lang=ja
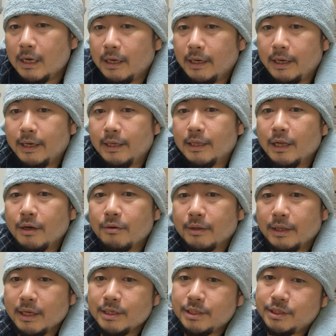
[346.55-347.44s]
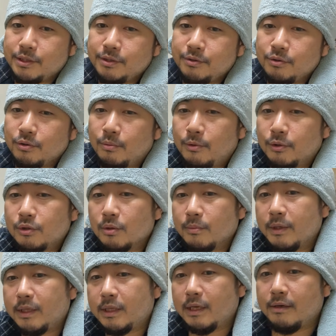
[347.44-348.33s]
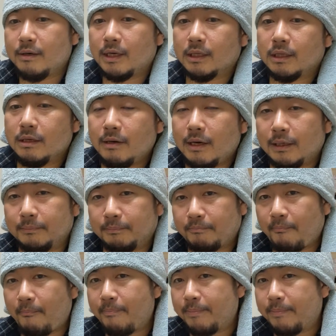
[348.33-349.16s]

えー、なので、自由を求めている方は、まあ、